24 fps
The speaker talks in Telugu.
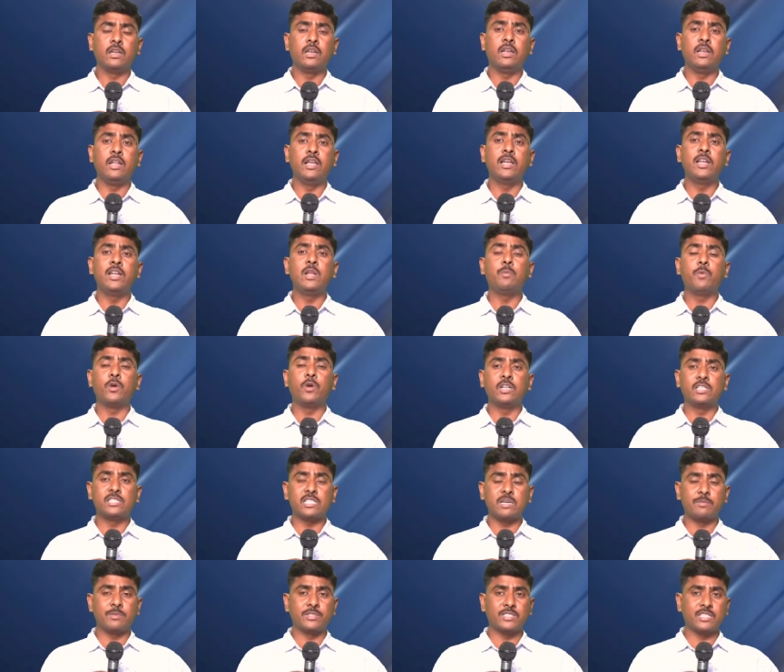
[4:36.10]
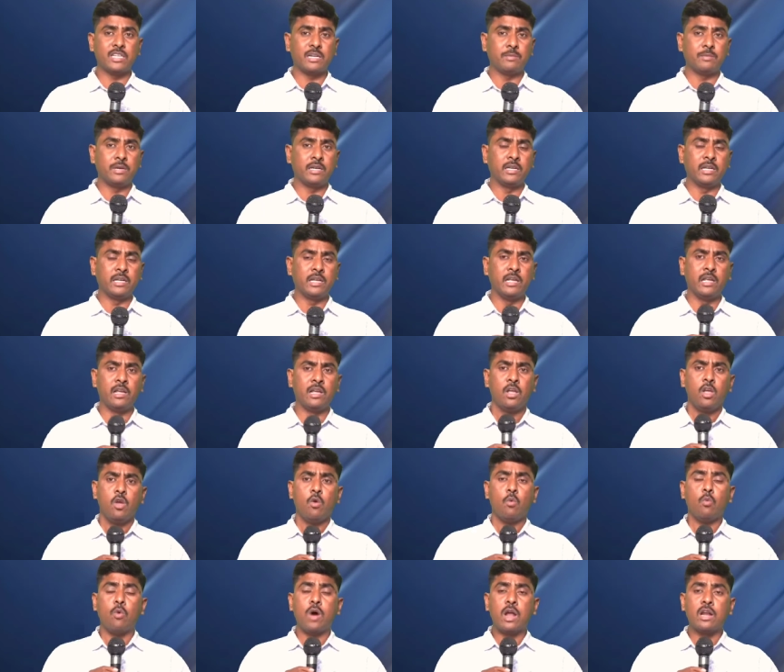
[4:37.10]
లేనిపోని సమస్యలు పెట్టి
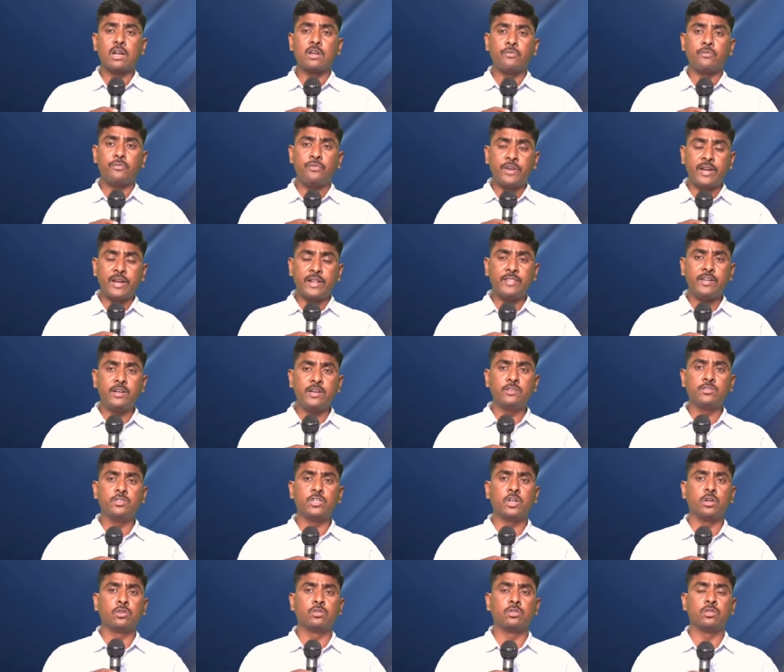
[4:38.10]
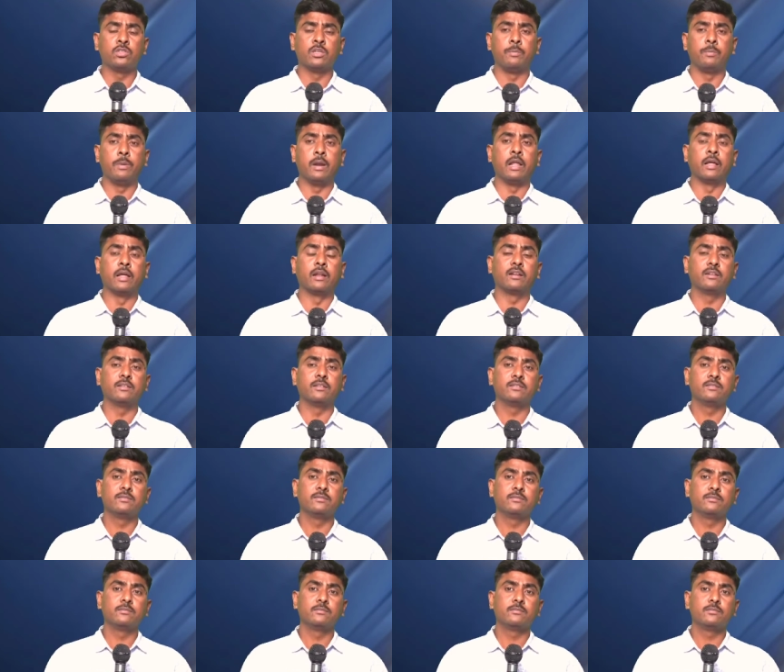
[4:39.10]
వాళ్ళని విడదీయడం జరుగుతుంది పిల్ల
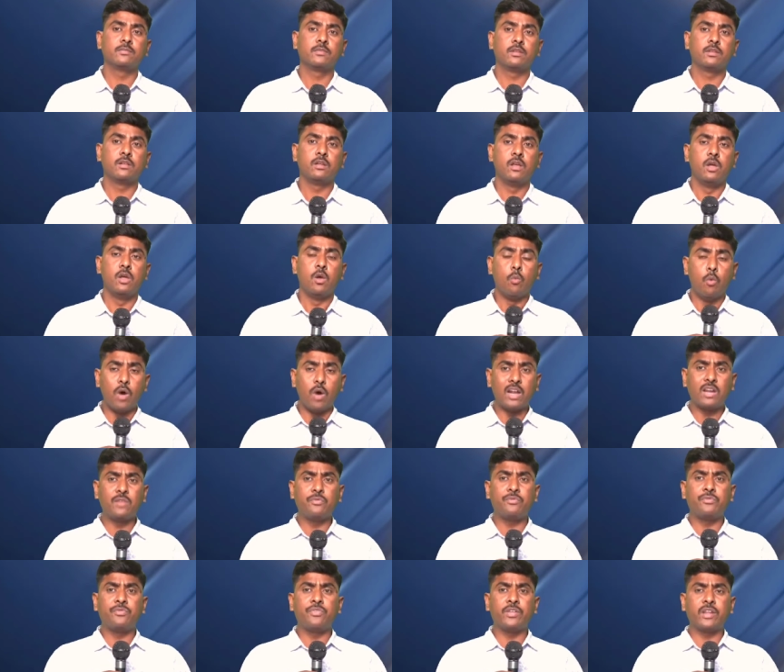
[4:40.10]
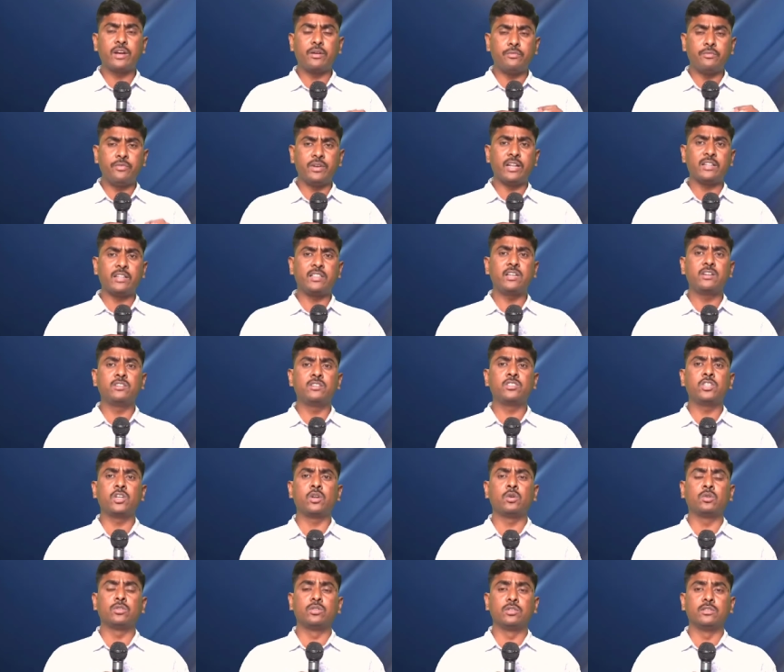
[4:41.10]
వాళ్ళని విడదీయడం
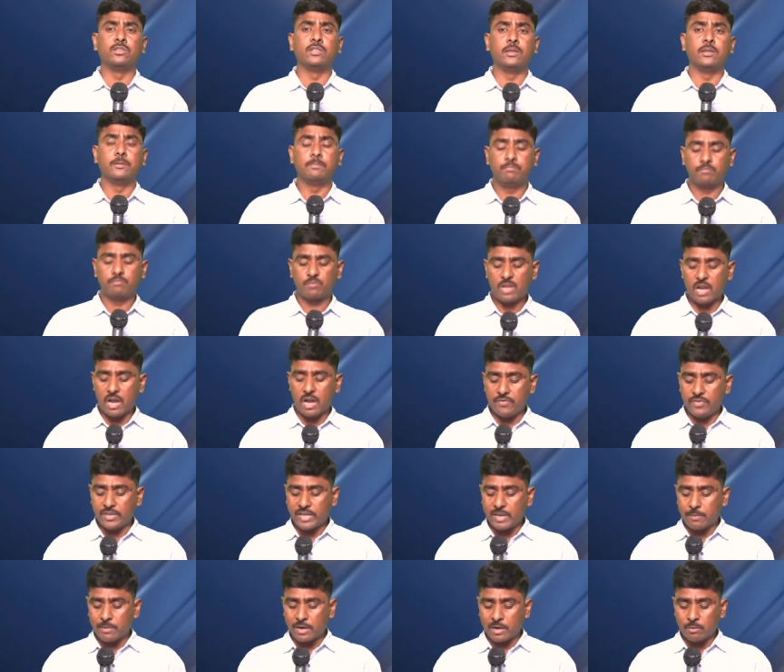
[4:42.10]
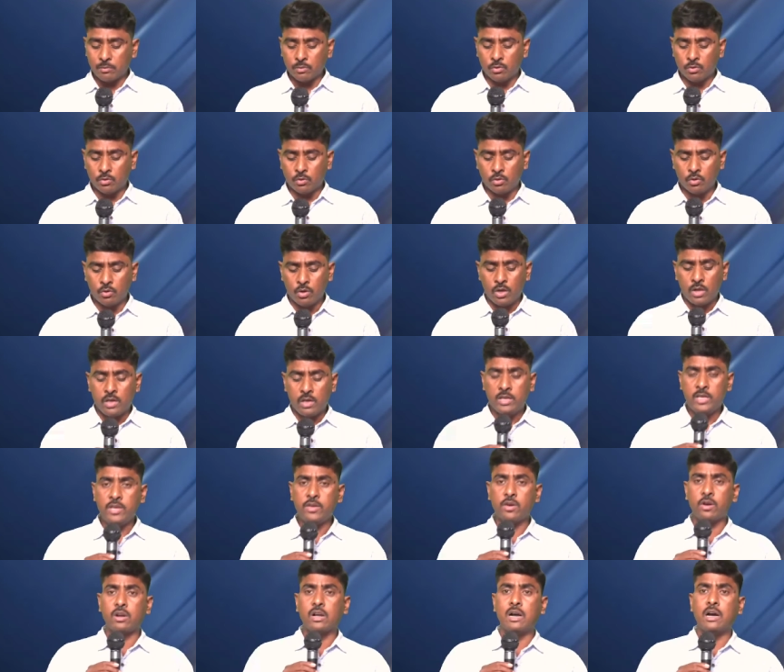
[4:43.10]
జరుగుతుంది అందుకే మనము ఈ
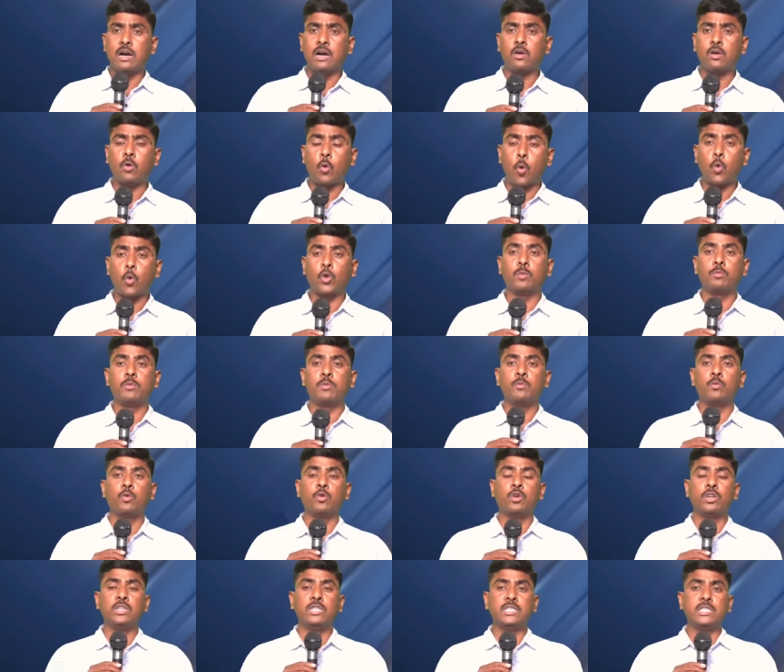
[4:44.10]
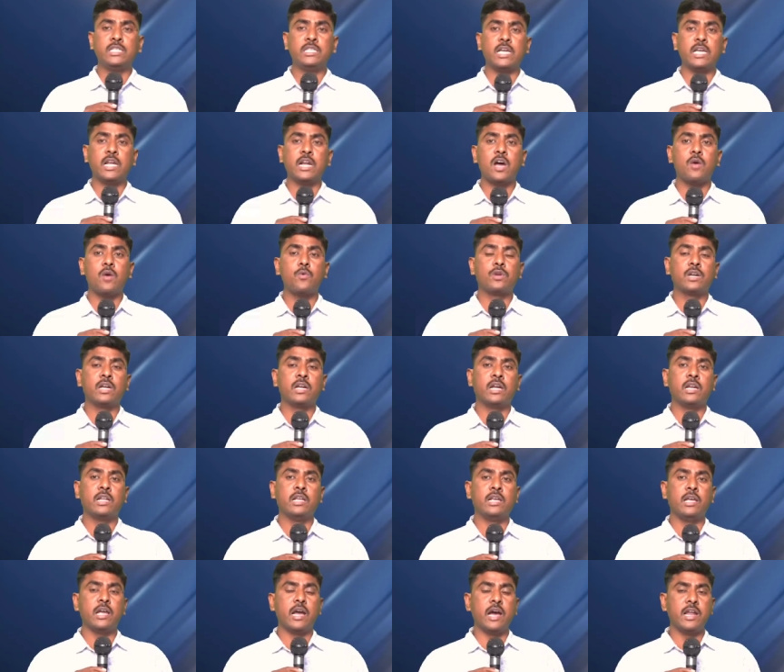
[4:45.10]
యొక్క కుటుంబం గురించి ఎలా
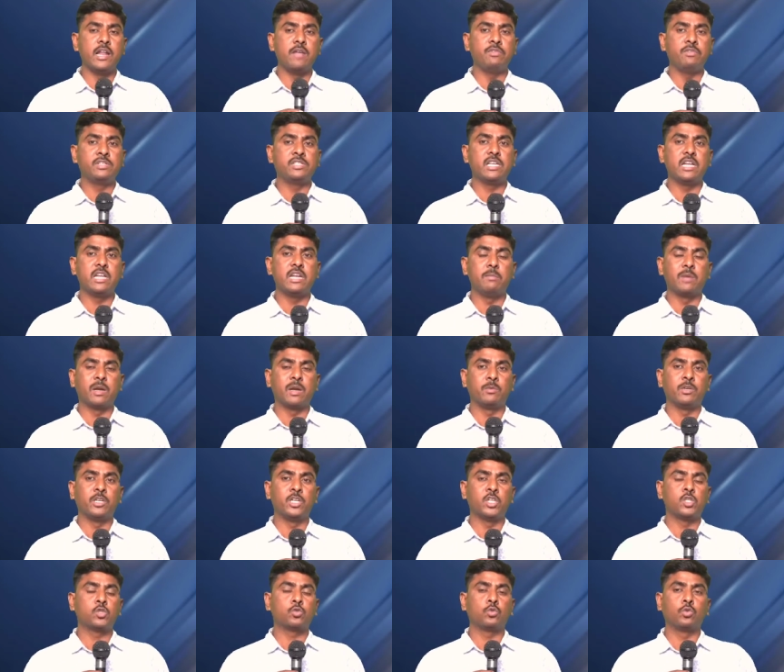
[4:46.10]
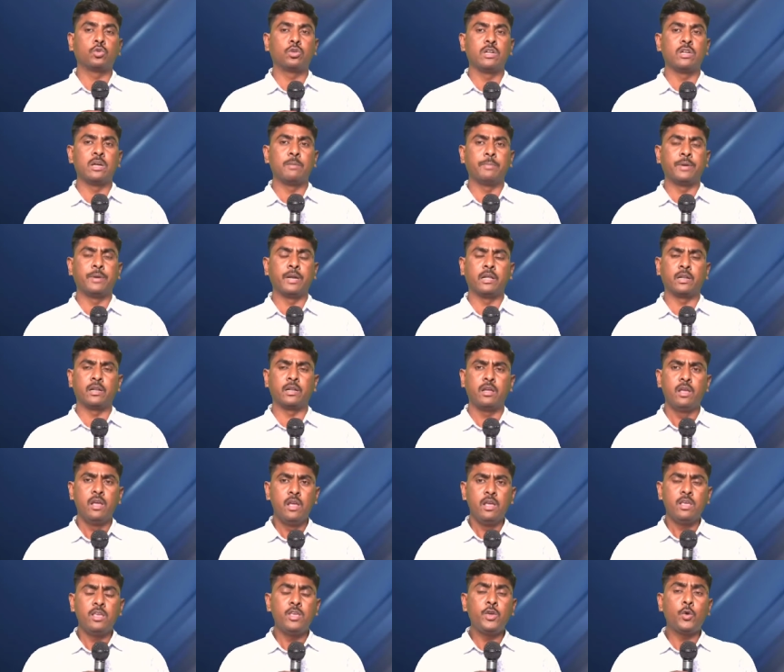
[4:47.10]
ఉండాలి అనే విషయాన్ని మనం నేర్చుకుంటున్నాం పిల్లరా
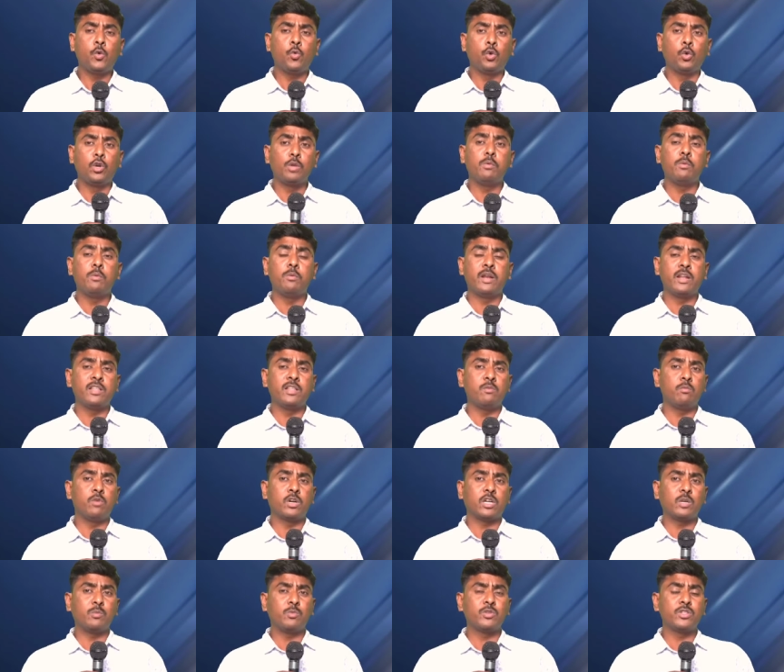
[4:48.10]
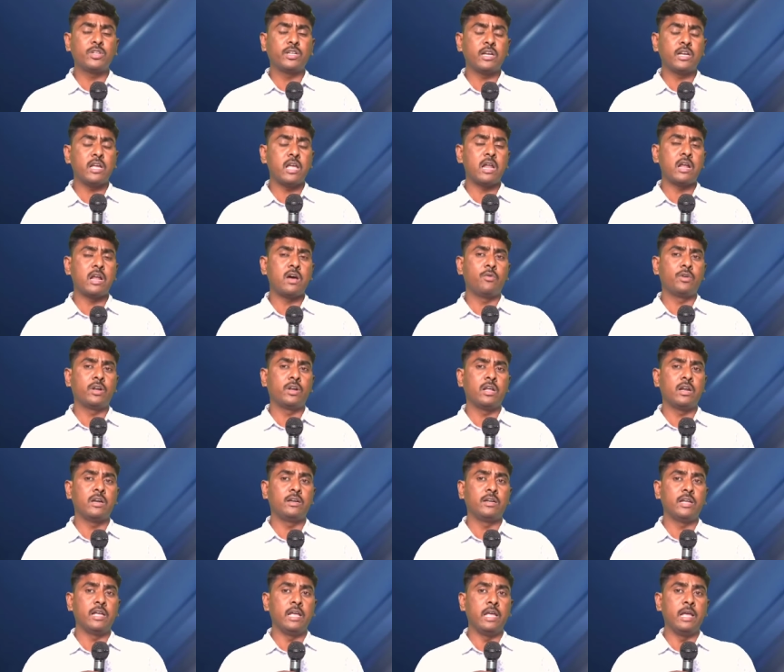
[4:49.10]
ఈ కుటుంబం అనేది మొట్టమొదటిగా ఎలా
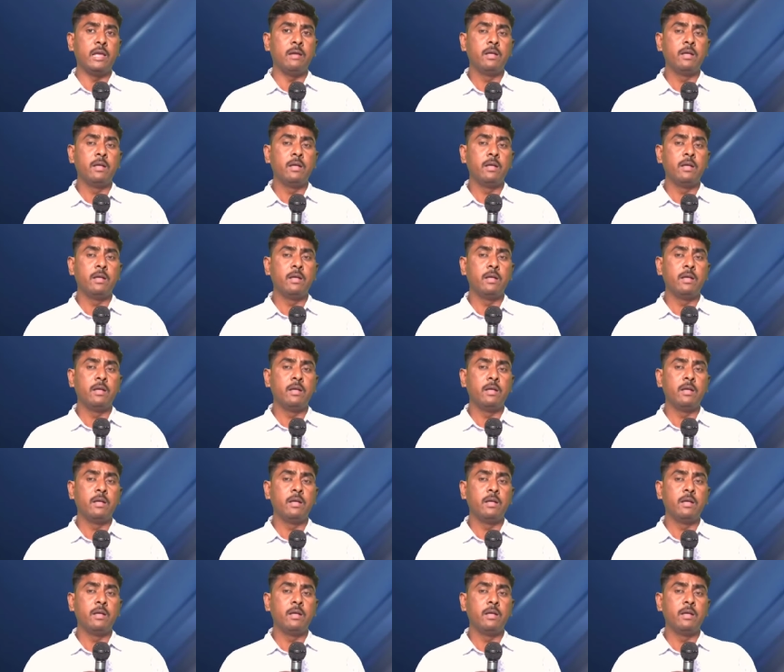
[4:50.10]
ఉండాలంటే